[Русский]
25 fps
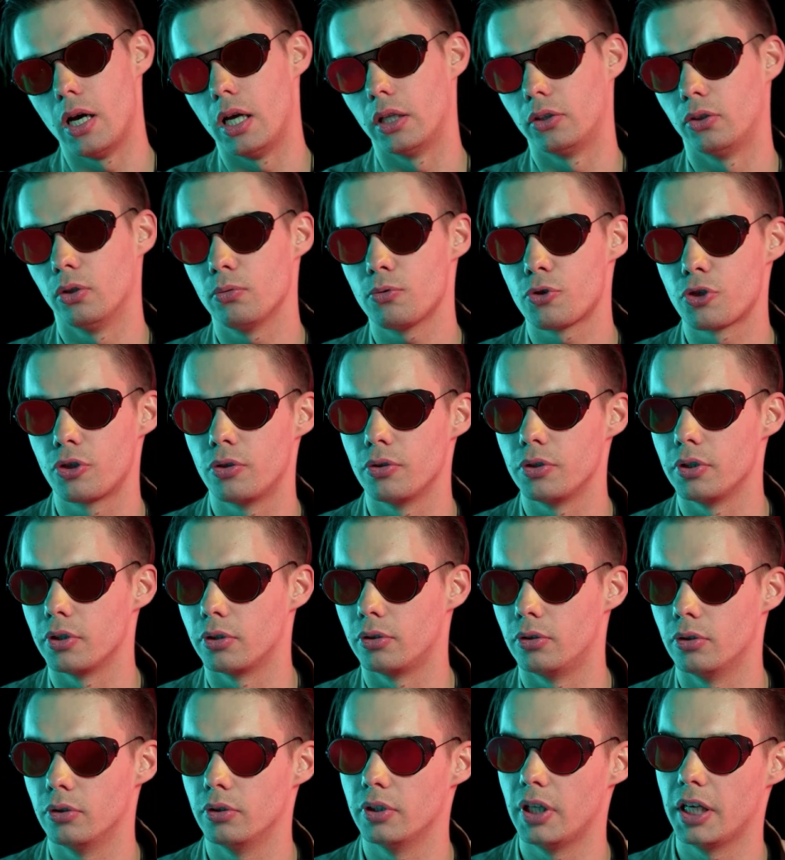А о том, что
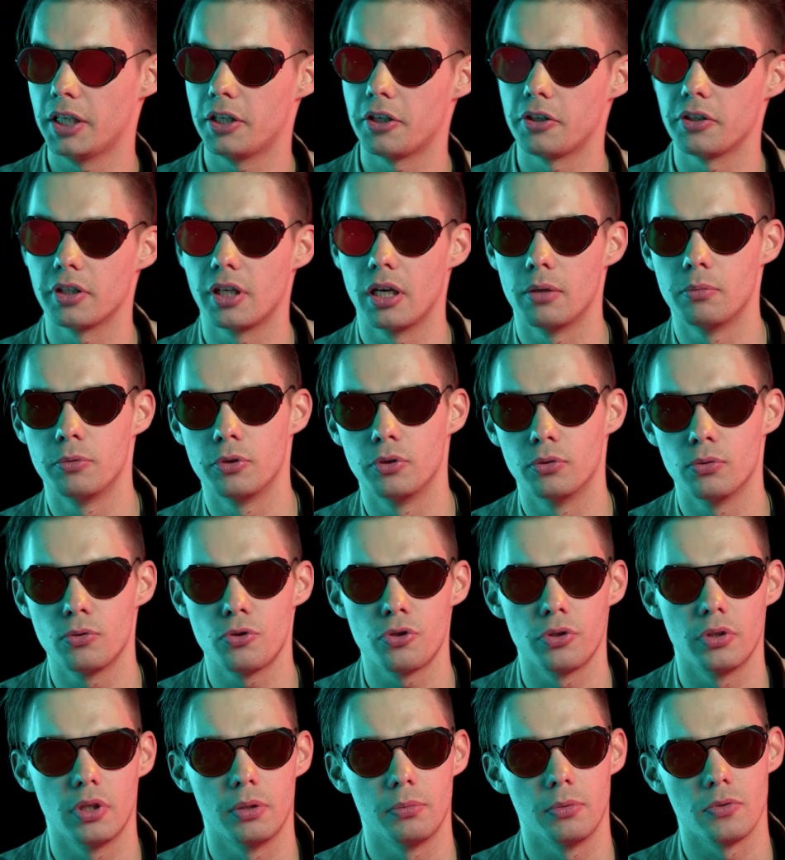никто нахер никому не
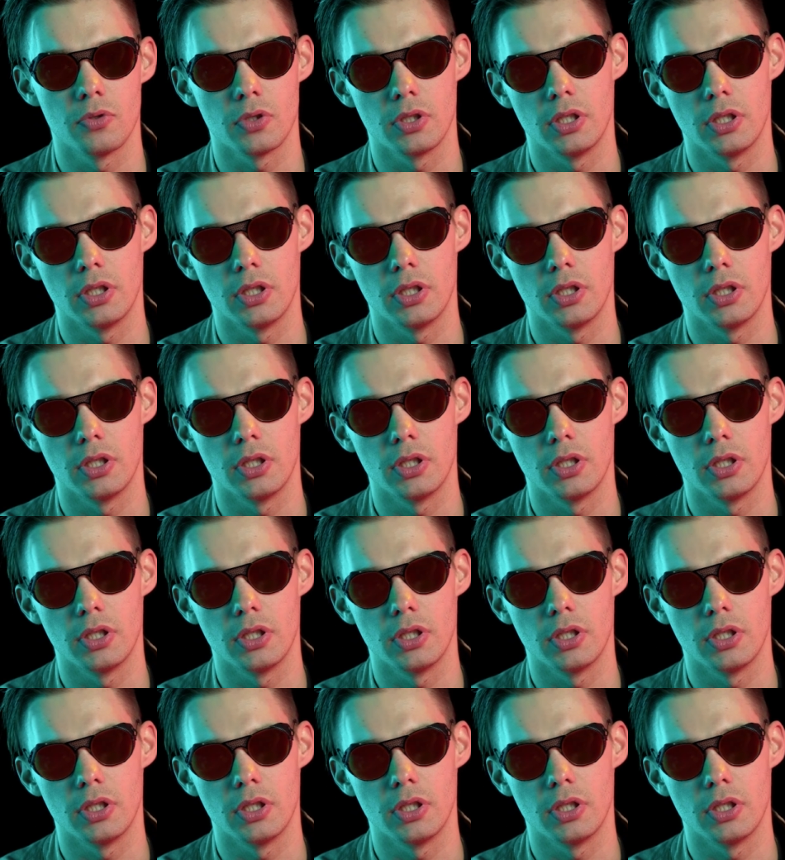нужен, на мой